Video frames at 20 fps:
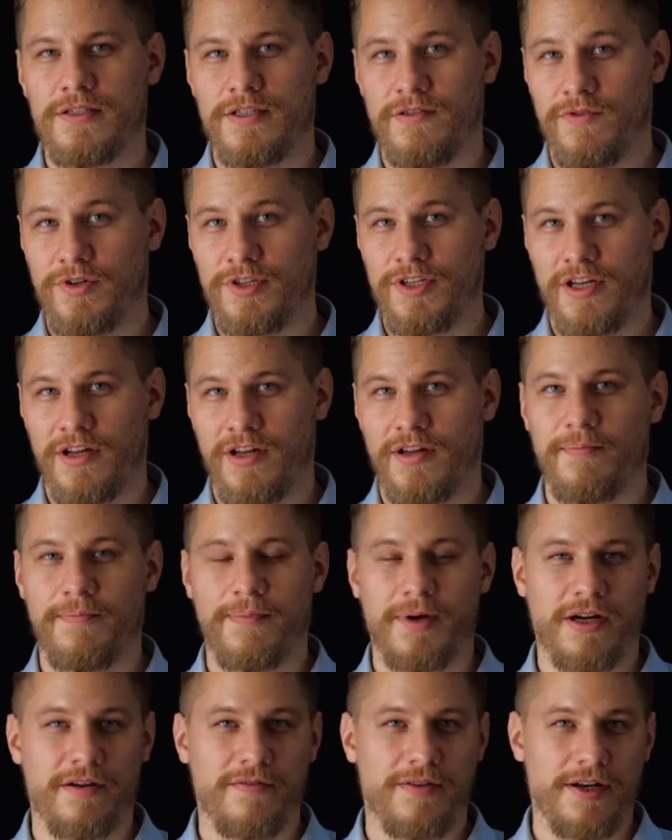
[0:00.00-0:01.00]
Сегодня
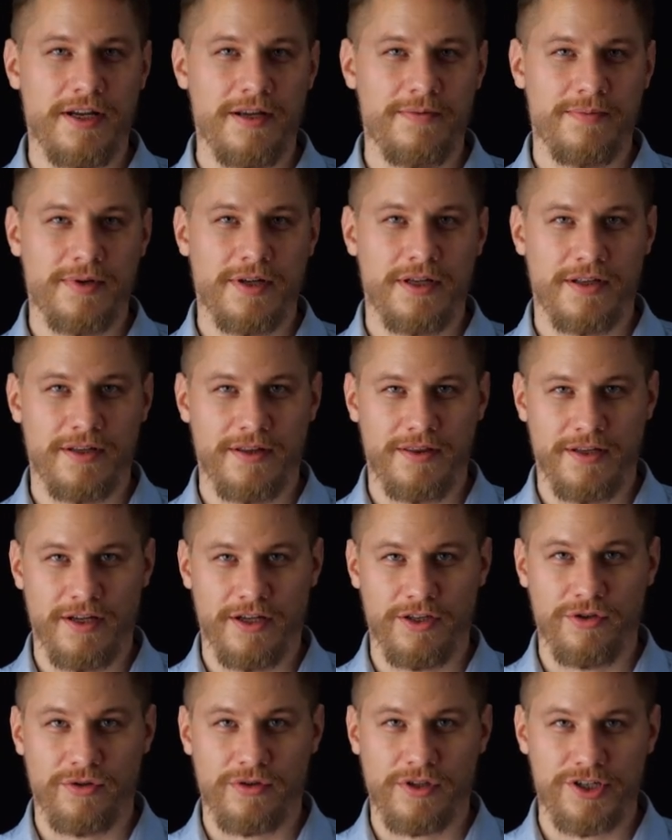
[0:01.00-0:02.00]
поговорим
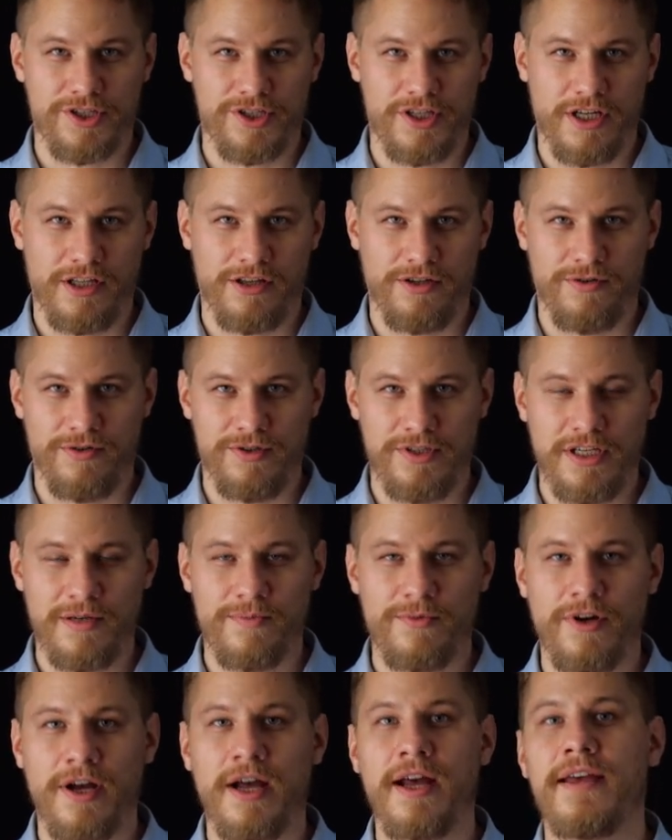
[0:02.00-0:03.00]
на долгожданную
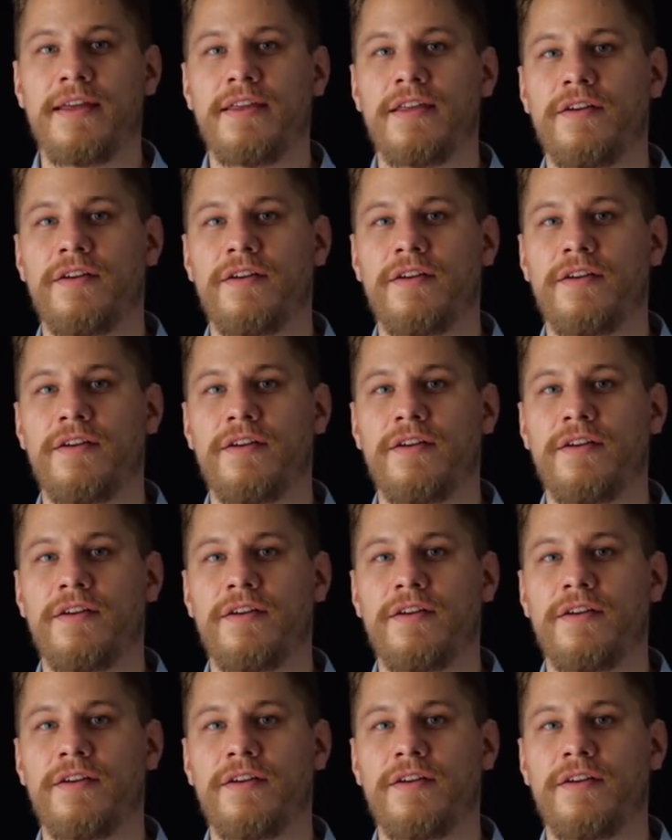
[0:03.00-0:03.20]
тему,